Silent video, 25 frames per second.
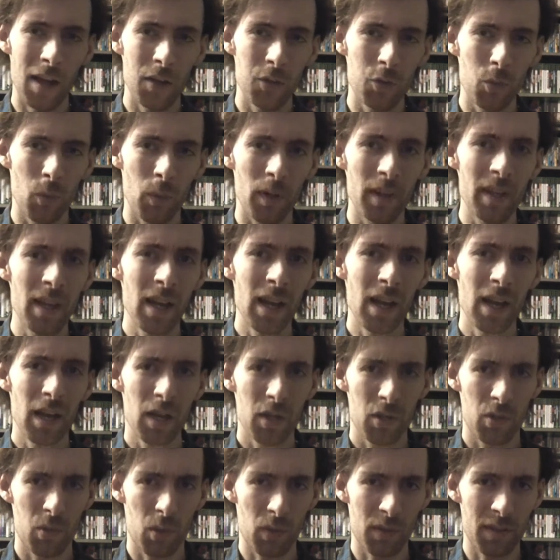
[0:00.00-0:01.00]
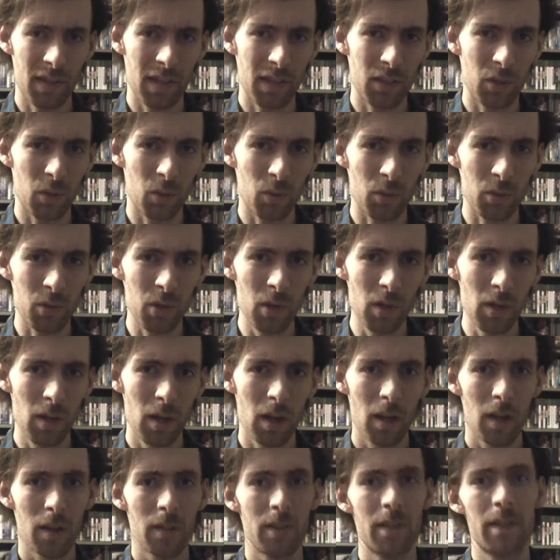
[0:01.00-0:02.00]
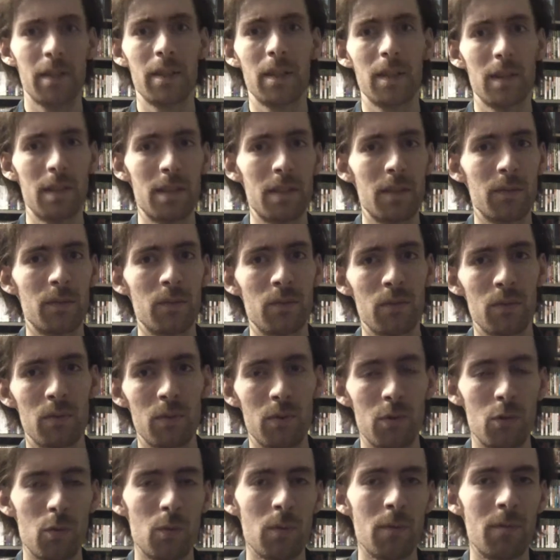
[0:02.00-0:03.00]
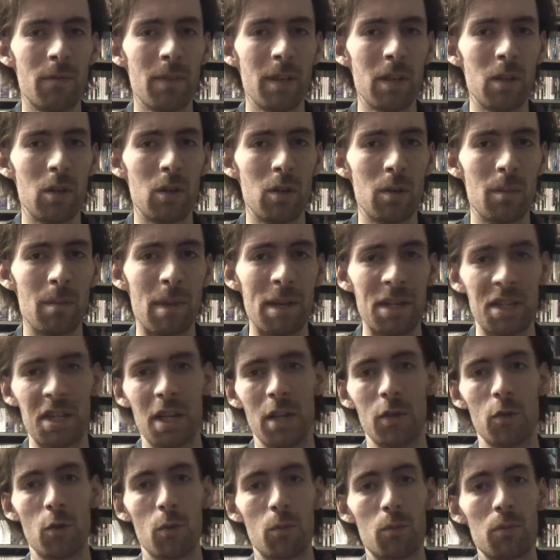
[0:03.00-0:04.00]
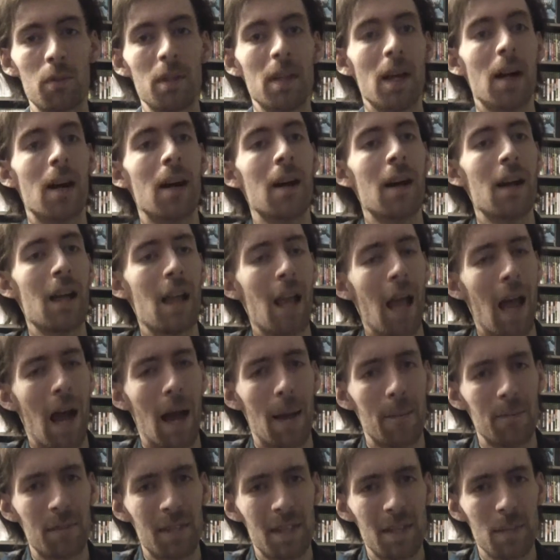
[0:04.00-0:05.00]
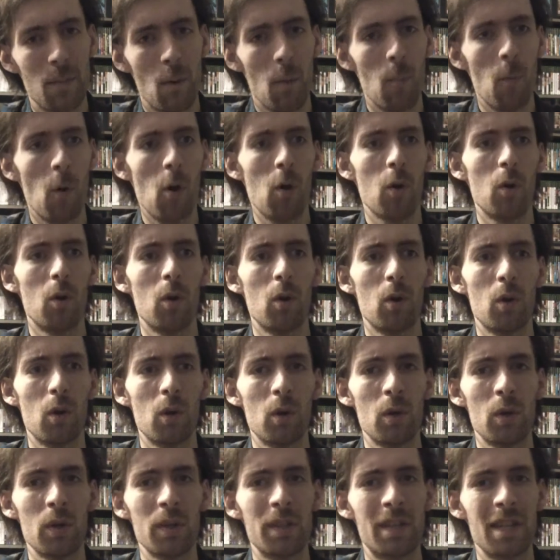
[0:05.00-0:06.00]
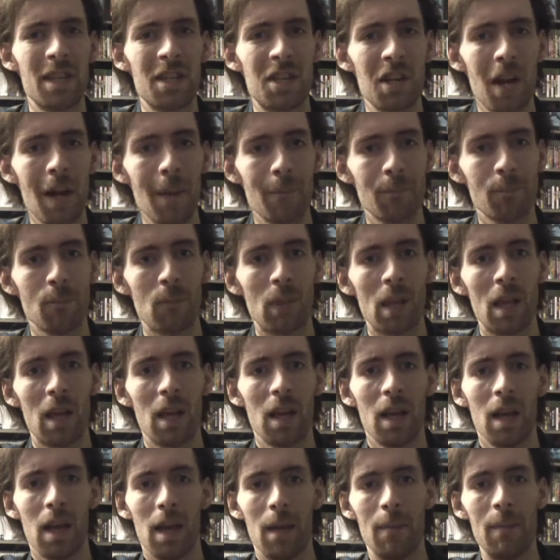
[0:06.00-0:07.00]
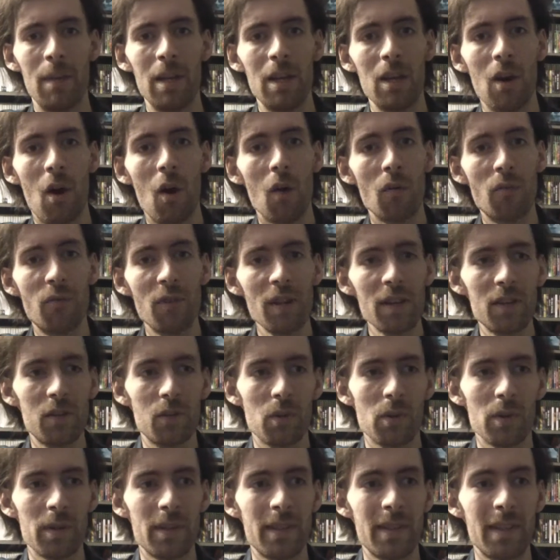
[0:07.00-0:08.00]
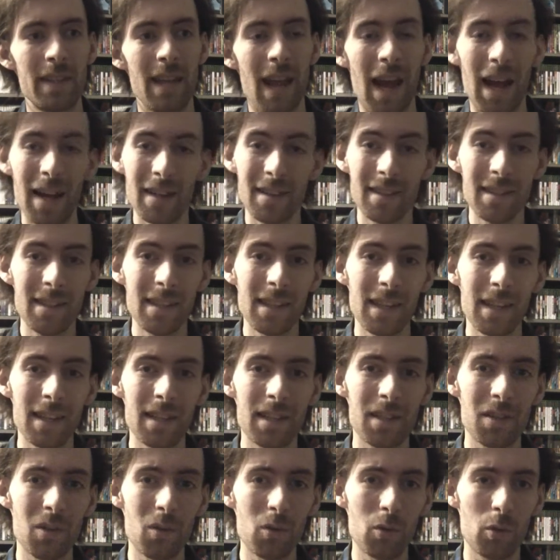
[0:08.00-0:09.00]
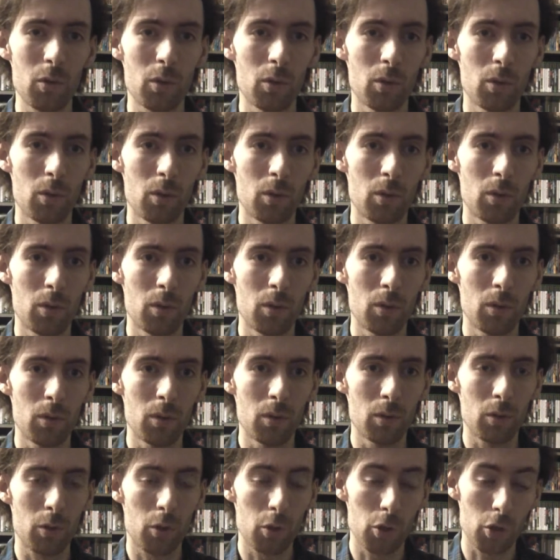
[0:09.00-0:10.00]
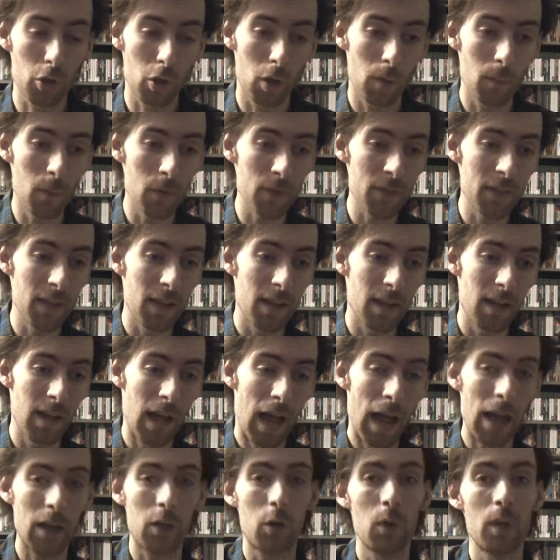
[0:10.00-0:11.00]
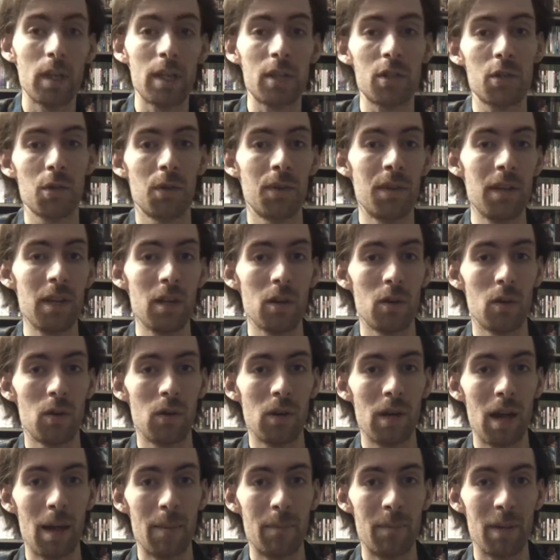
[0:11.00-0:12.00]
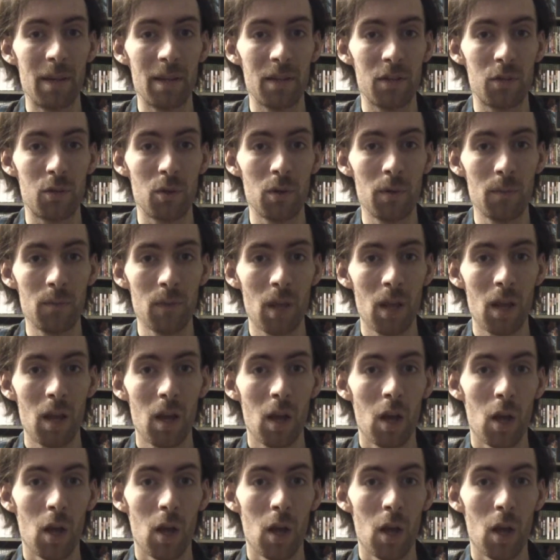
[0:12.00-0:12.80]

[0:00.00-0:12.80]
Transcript: adoré sur cette console, si, vous suivez euh, ma chaîne depuis un, petit moment euh, déjà. Mais en fait, c'est assez récent que, que, je commence à, collectionner la PS2.